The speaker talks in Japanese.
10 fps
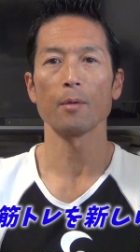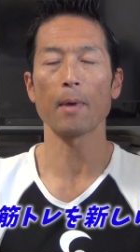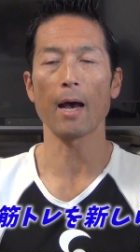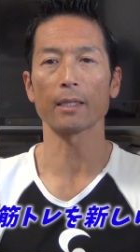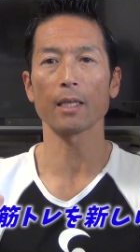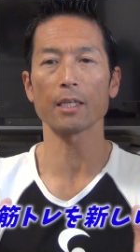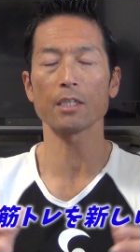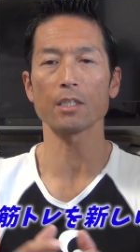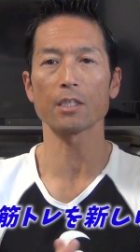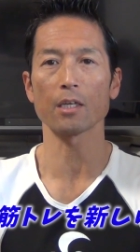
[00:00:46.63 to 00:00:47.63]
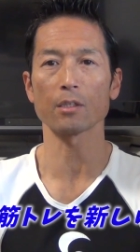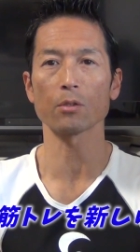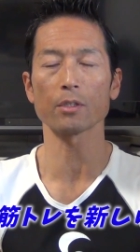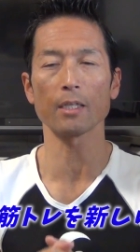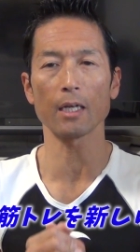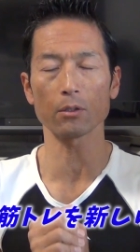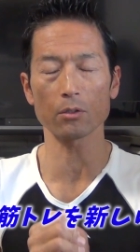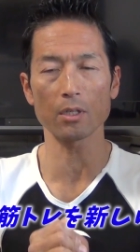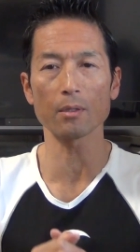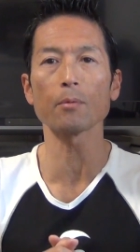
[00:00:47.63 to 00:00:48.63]
まあ、新しい刺激、そして何
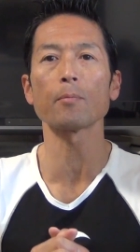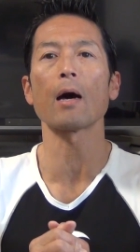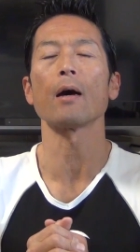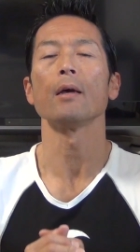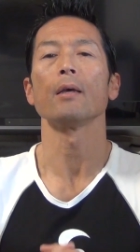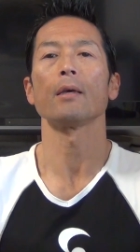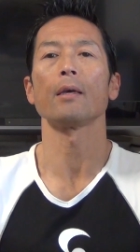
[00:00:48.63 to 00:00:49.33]
としてでも、まあ、